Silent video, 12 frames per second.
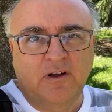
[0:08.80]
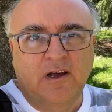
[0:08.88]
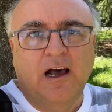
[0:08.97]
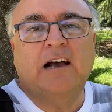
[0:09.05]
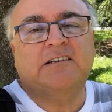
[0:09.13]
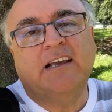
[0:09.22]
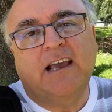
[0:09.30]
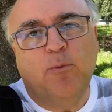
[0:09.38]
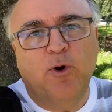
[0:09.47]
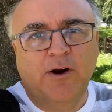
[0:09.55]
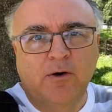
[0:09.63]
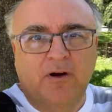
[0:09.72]
Así que
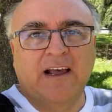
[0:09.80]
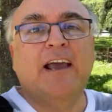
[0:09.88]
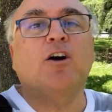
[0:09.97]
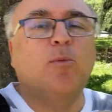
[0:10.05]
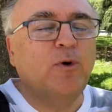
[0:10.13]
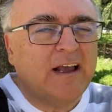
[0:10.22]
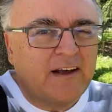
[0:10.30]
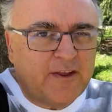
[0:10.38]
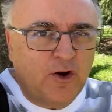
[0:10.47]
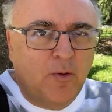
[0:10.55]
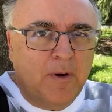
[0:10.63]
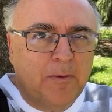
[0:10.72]
bueno, en
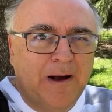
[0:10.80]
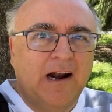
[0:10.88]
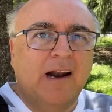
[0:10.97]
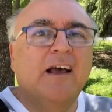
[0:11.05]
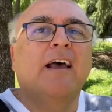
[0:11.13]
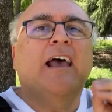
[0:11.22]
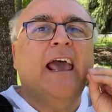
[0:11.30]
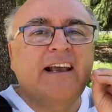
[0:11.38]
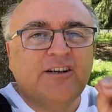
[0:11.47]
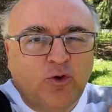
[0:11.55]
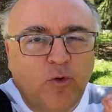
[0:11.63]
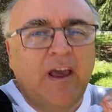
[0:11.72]
comunicación no verbal
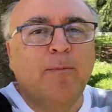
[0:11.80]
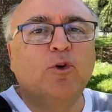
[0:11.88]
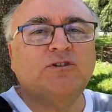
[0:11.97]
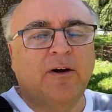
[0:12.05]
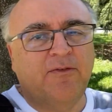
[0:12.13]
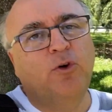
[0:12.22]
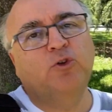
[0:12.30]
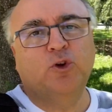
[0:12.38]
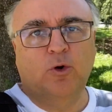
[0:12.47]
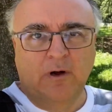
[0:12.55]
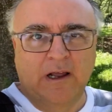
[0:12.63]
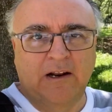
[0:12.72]
estudiamos a
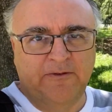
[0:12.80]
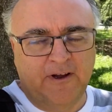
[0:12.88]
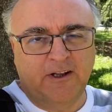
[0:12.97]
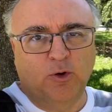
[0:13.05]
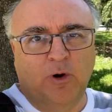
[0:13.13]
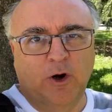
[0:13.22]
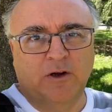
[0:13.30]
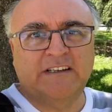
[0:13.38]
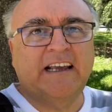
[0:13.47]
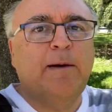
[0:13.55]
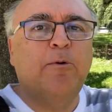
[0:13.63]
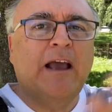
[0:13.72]
fondo el efecto halo.
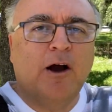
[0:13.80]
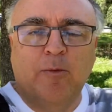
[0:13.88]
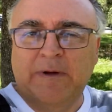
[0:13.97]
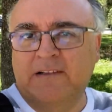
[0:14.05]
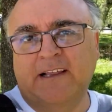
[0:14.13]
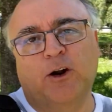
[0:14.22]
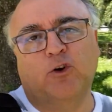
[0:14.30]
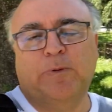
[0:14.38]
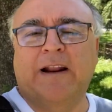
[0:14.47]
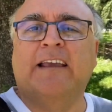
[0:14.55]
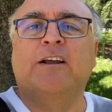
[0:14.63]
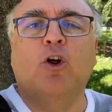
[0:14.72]
Así que voy a comentaros,
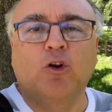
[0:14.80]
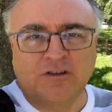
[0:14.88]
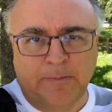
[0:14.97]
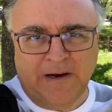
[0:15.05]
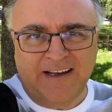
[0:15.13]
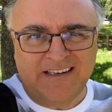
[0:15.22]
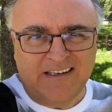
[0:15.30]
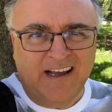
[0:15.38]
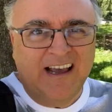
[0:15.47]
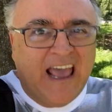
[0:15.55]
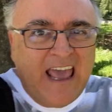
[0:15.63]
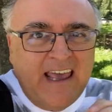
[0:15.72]
para que no lo sepáis,
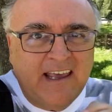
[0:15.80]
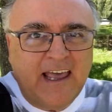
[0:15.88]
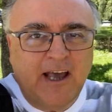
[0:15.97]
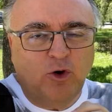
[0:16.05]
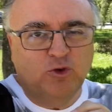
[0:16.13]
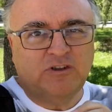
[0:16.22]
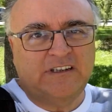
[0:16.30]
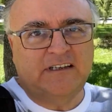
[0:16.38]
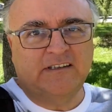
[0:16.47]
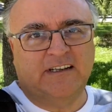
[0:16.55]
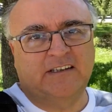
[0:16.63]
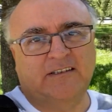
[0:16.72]
en qué
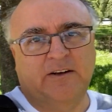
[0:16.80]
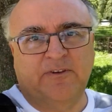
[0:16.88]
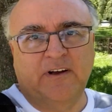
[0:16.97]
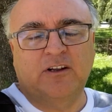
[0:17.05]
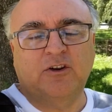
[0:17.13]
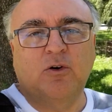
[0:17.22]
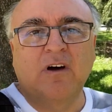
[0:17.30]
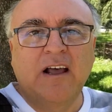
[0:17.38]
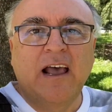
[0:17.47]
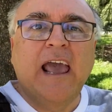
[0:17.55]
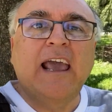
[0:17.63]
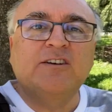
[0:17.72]
consiste este efecto.
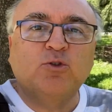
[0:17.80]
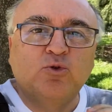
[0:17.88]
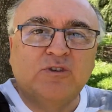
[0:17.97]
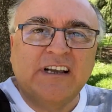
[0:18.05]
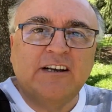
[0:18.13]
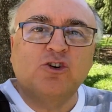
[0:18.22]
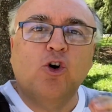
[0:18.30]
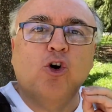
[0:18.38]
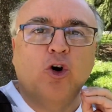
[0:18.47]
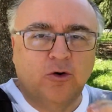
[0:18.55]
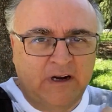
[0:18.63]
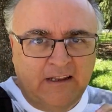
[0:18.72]
Es un sesgo
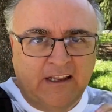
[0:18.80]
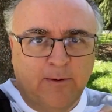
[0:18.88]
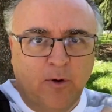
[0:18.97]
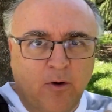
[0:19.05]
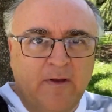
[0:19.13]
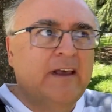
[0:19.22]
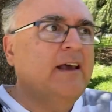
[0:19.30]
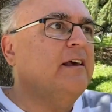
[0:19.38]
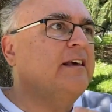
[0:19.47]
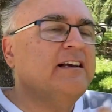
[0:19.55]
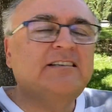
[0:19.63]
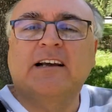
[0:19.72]
cognitivo
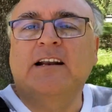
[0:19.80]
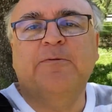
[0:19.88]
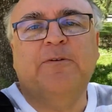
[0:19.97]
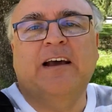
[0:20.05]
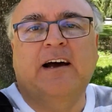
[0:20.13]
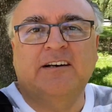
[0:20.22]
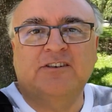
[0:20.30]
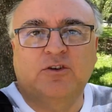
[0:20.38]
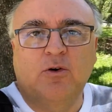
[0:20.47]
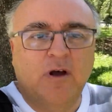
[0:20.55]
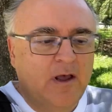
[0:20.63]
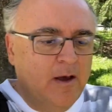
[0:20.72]
¿Qué significa
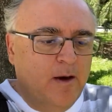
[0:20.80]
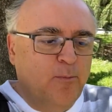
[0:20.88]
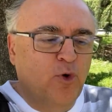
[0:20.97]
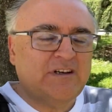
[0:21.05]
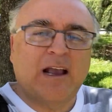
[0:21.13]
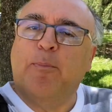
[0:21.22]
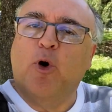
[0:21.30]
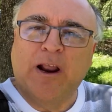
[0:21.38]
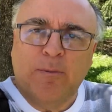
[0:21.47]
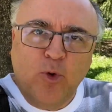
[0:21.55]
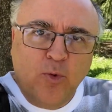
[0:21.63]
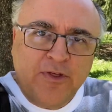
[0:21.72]
esto? Pues que por
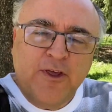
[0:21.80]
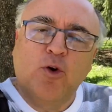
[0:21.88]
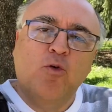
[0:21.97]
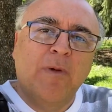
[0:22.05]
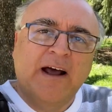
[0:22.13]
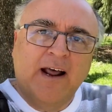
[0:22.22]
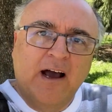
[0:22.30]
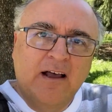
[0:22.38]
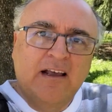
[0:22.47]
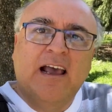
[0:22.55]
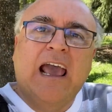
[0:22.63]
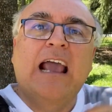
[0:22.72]
evolución humana
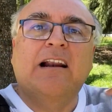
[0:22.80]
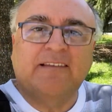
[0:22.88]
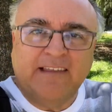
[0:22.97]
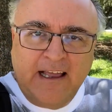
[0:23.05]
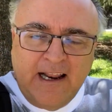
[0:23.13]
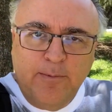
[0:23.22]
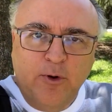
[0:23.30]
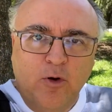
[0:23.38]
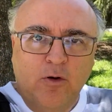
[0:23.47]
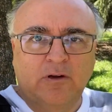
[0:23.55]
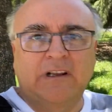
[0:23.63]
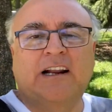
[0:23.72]
el
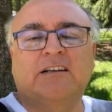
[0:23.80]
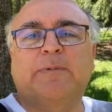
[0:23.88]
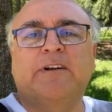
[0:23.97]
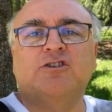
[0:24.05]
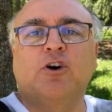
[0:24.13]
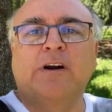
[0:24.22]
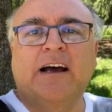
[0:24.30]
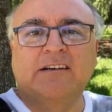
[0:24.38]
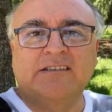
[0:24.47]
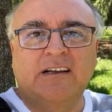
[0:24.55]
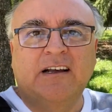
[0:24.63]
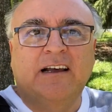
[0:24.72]
cerebro de las
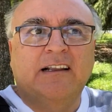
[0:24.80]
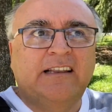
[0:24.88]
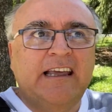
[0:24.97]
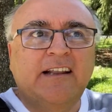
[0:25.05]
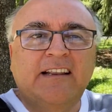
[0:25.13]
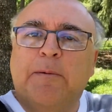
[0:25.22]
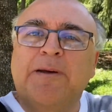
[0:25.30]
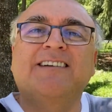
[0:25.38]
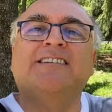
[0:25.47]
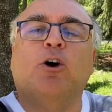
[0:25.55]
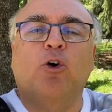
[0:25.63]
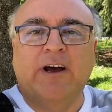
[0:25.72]
personas tiende a
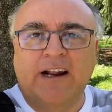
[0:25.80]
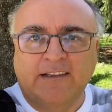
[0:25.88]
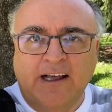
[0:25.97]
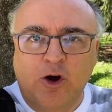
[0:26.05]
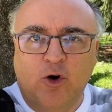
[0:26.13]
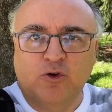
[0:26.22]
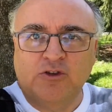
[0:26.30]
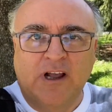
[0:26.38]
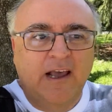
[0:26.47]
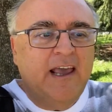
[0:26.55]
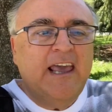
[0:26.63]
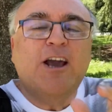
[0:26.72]
veces a coger atajos
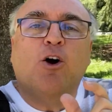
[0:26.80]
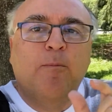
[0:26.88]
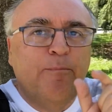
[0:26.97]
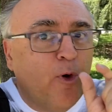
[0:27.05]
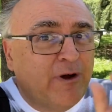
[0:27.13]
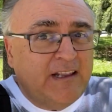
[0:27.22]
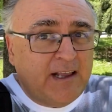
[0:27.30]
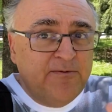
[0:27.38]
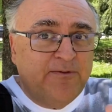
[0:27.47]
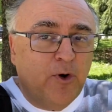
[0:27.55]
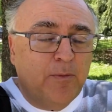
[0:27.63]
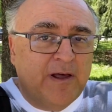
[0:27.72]
y con poquita
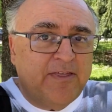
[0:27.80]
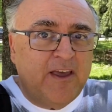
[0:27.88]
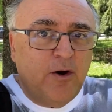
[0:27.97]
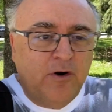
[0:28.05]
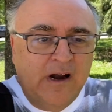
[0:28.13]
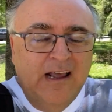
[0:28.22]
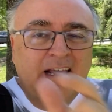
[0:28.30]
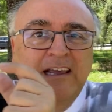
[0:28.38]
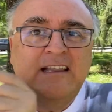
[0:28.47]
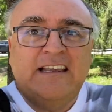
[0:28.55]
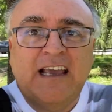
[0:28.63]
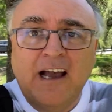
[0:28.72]
información
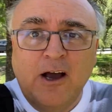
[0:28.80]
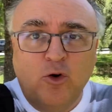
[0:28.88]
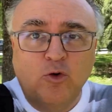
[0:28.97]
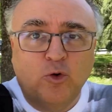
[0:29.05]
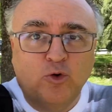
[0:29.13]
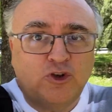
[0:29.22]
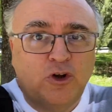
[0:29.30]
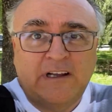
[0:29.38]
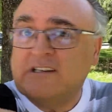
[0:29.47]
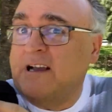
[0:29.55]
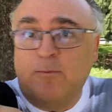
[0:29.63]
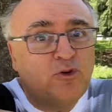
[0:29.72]
llega a
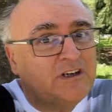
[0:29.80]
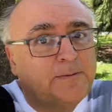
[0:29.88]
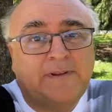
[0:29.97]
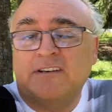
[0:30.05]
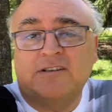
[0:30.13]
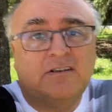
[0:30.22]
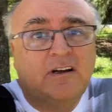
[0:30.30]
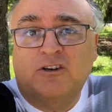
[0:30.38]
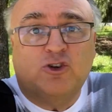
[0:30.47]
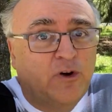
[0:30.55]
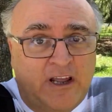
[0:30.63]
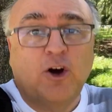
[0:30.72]
conclusiones que muchas veces
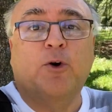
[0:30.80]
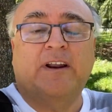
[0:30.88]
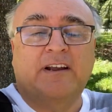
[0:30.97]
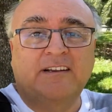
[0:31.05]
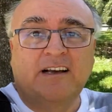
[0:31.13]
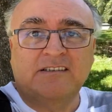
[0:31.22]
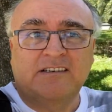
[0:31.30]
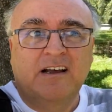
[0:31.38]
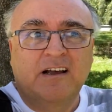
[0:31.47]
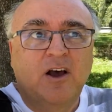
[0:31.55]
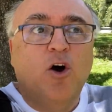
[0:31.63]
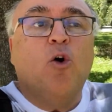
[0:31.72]
son incorrectas.
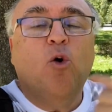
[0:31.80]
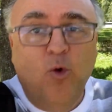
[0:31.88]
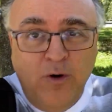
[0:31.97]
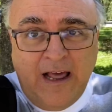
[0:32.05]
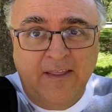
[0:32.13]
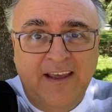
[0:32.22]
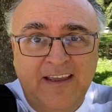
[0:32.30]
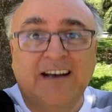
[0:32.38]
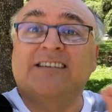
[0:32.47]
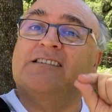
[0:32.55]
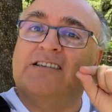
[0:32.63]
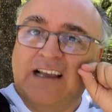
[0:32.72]
Una de
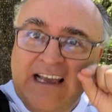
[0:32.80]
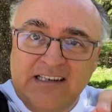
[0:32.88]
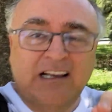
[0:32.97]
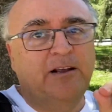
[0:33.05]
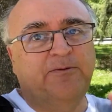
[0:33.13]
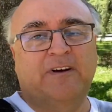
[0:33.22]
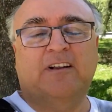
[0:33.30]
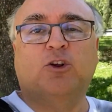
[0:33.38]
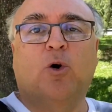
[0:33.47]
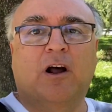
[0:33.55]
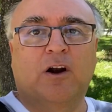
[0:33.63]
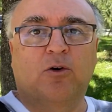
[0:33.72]
ellas es el
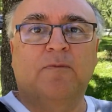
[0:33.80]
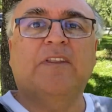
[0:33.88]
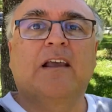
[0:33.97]
efecto halo.